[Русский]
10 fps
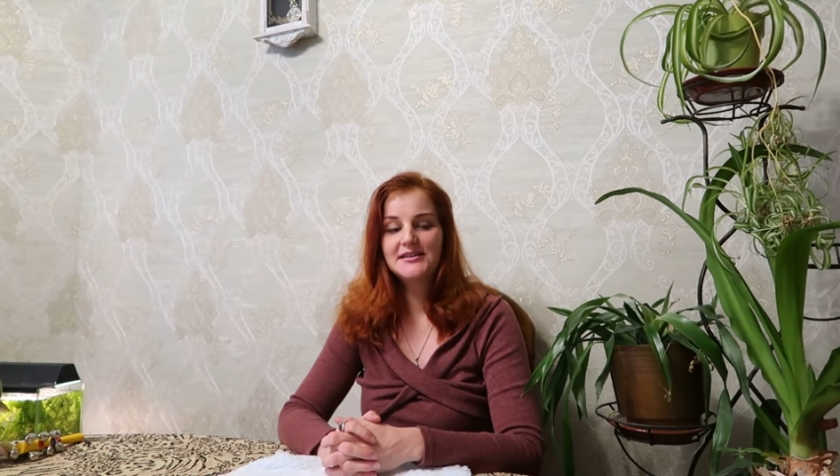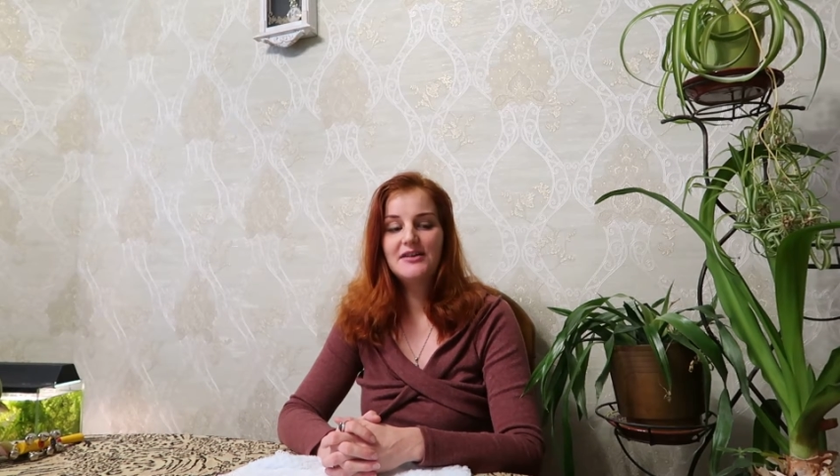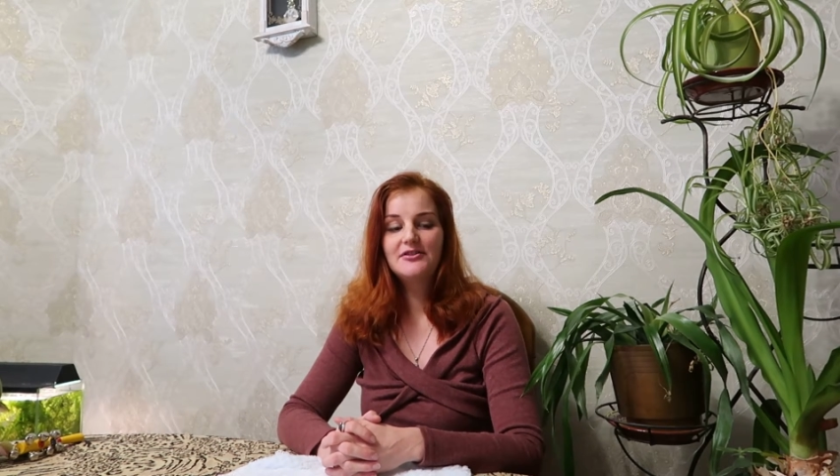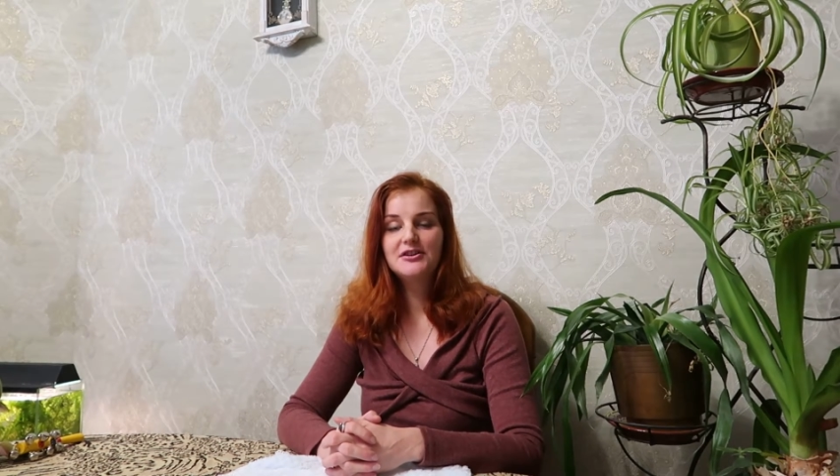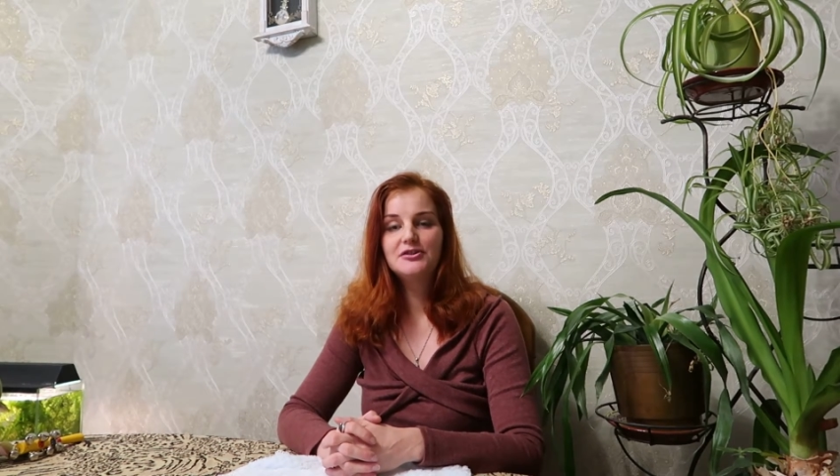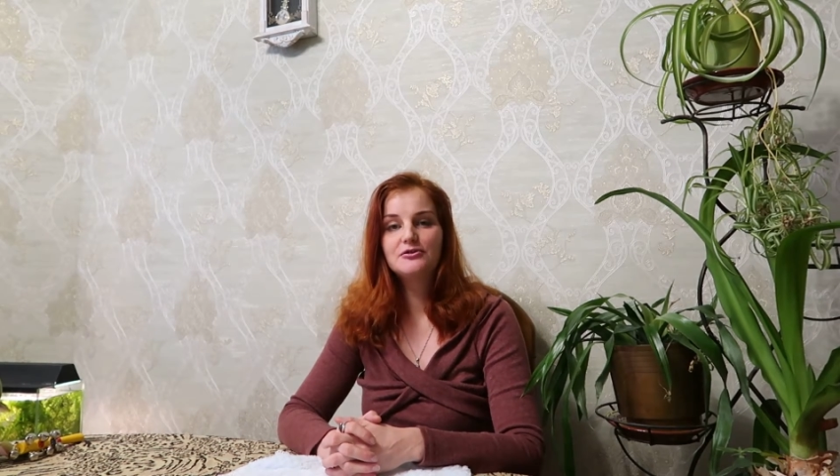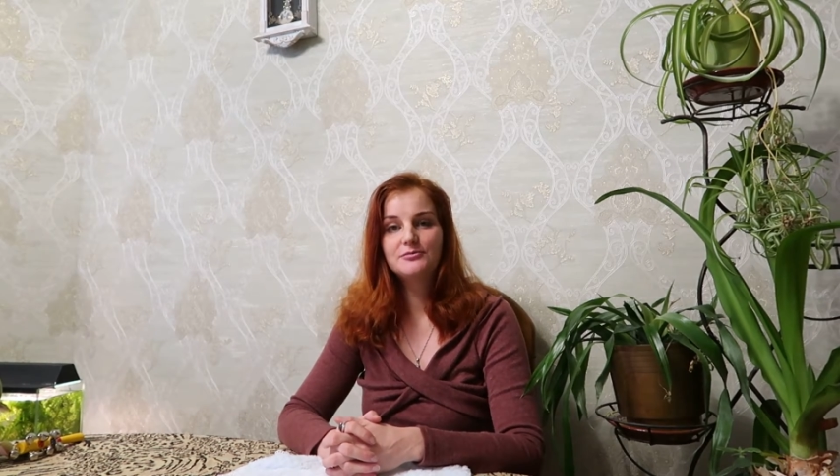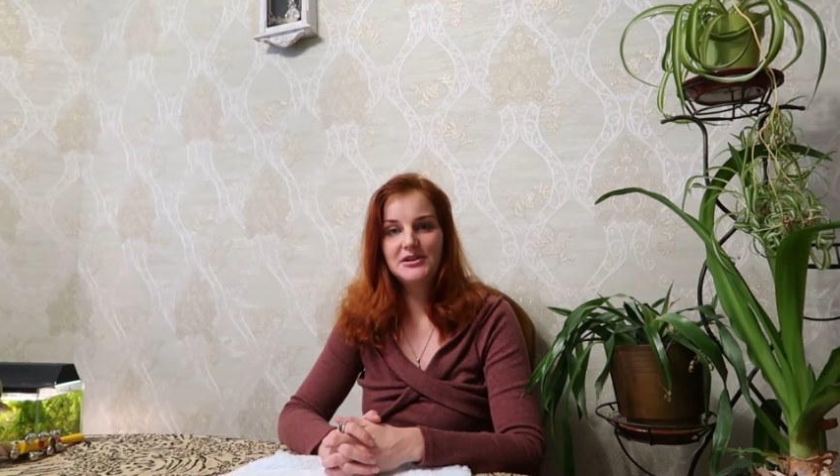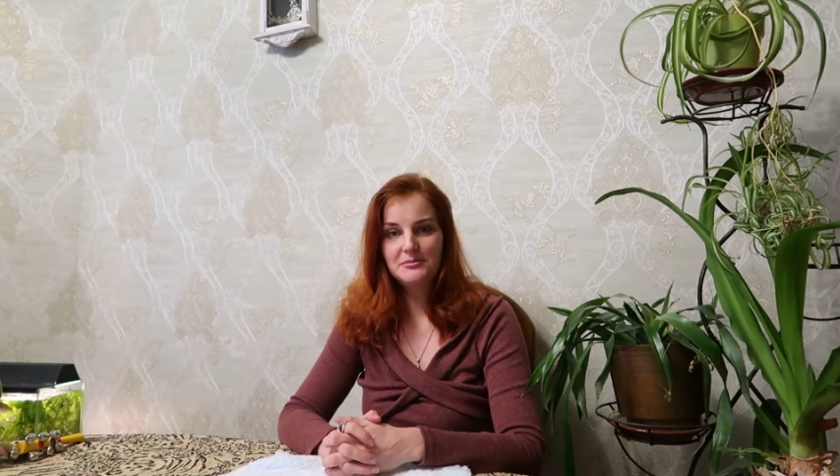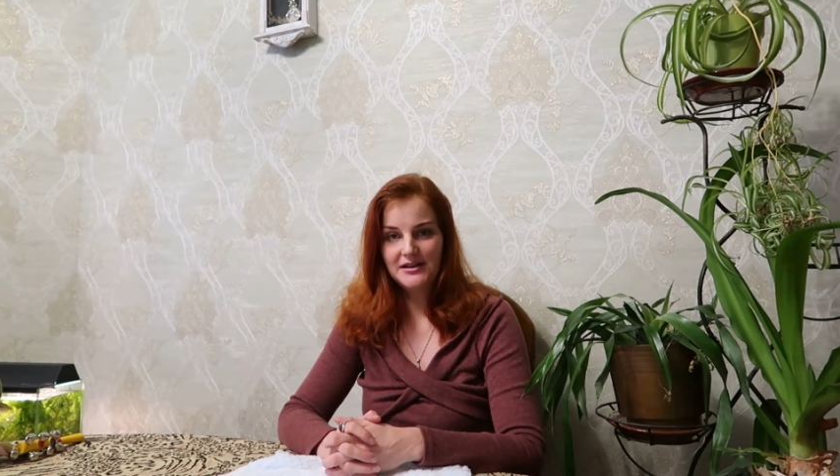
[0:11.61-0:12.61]
навыках
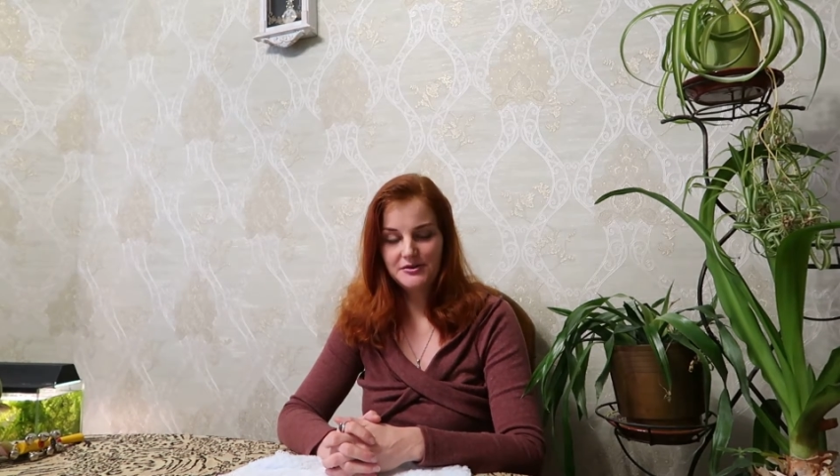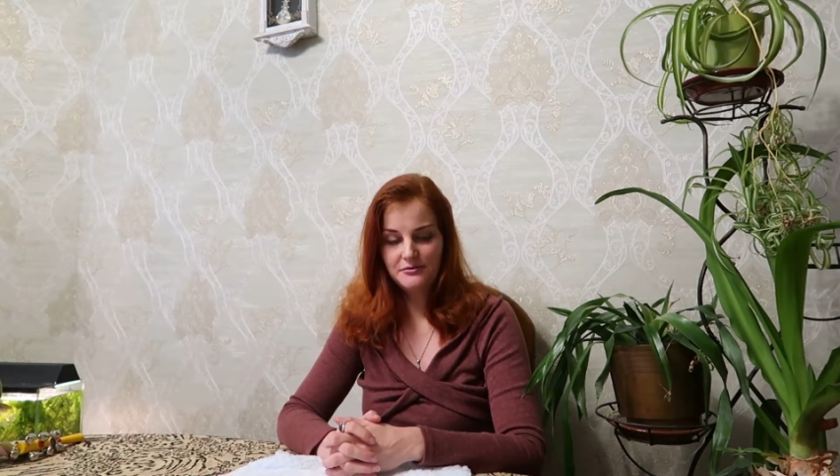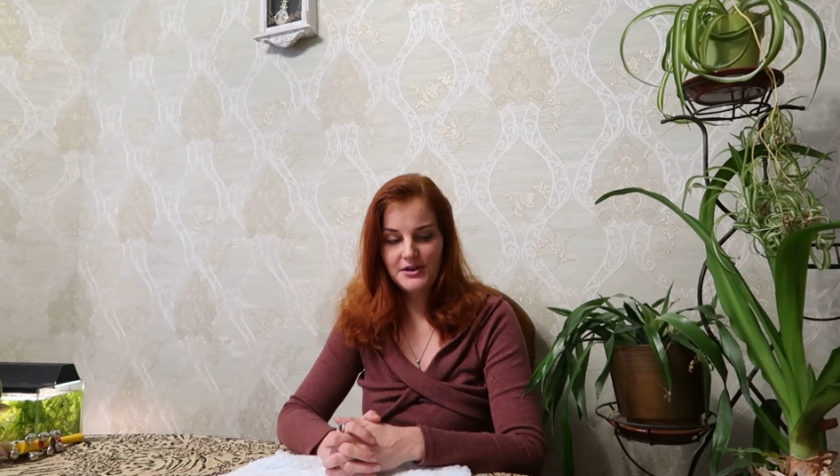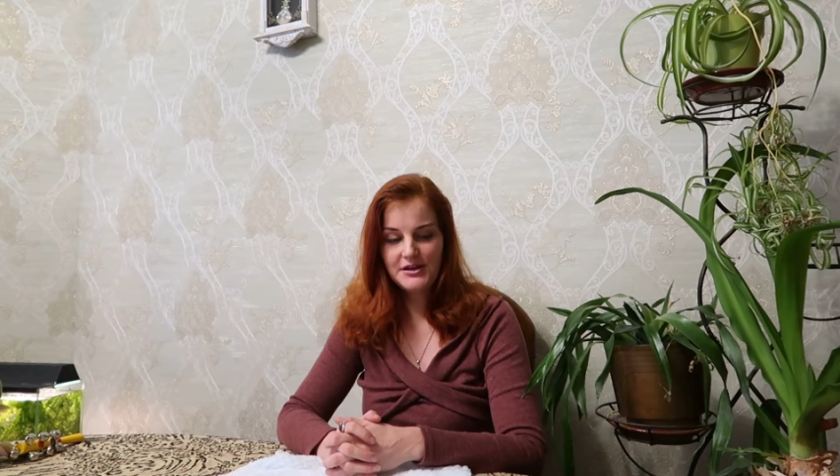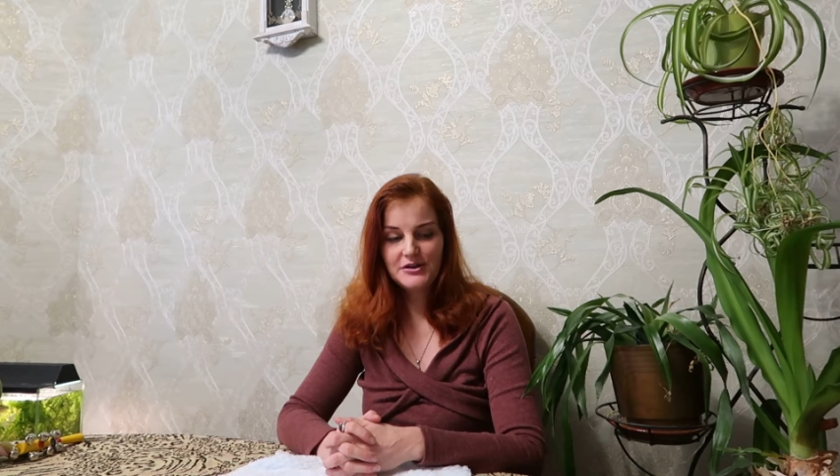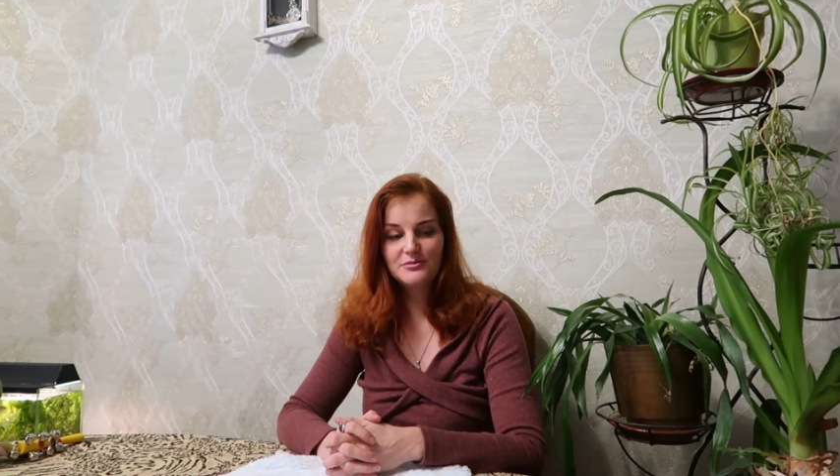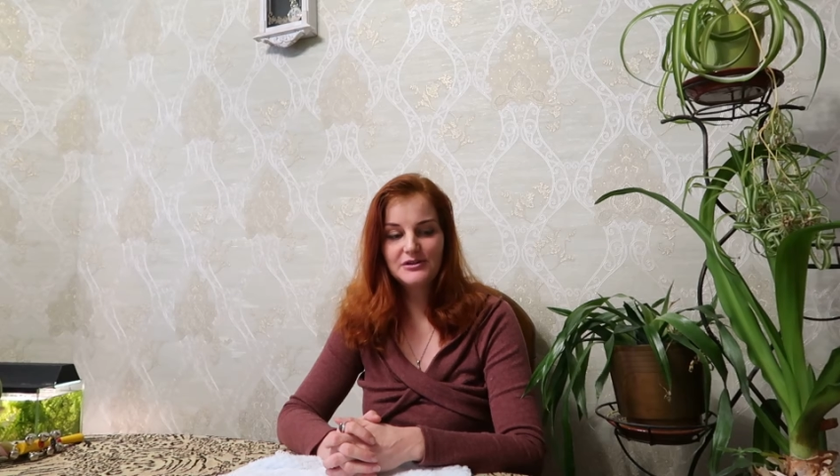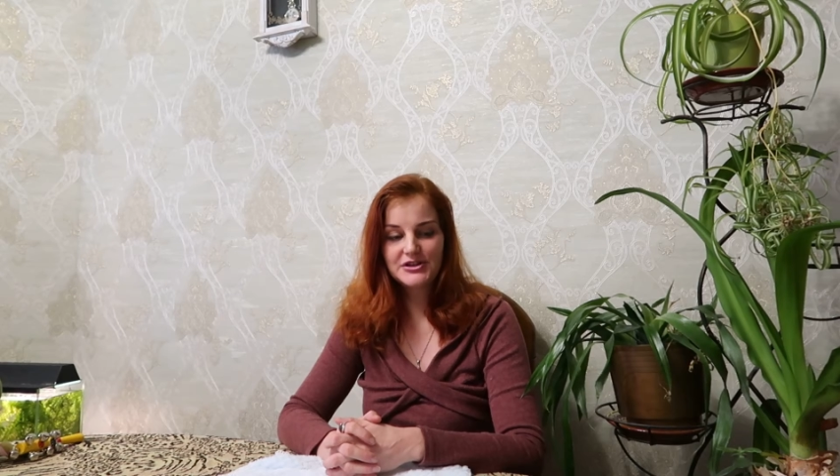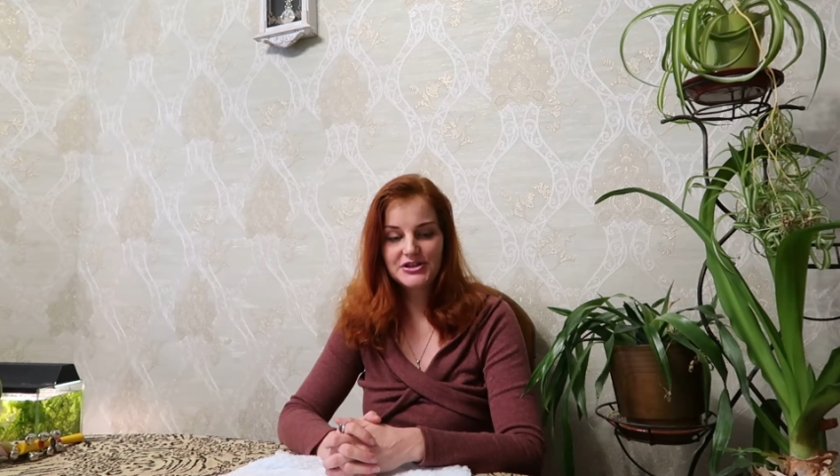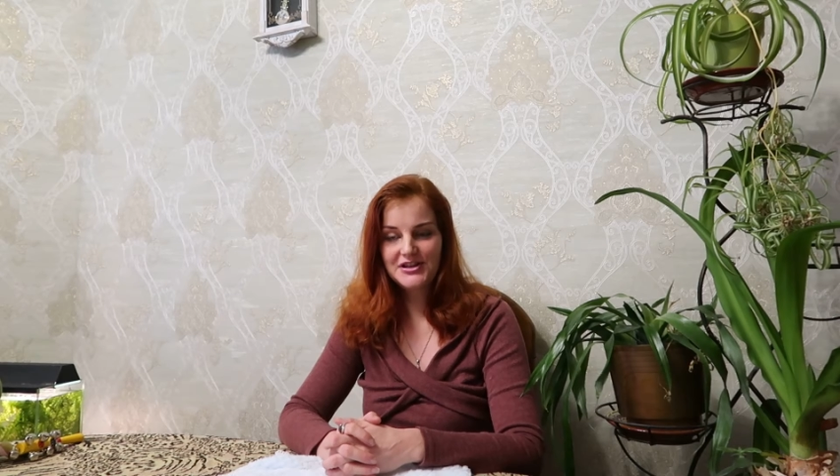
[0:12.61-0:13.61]
крупной моторики у
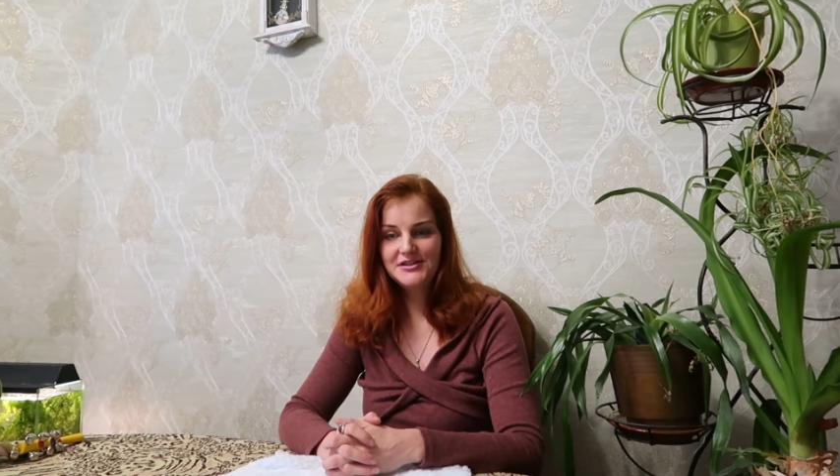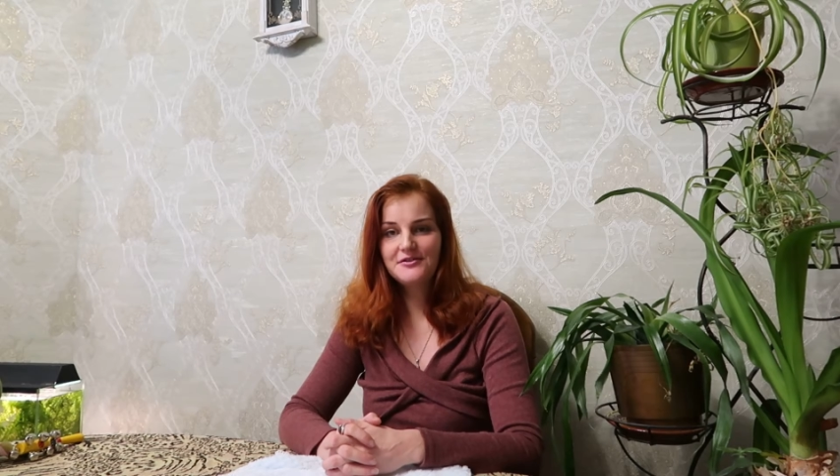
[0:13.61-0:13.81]
малышей с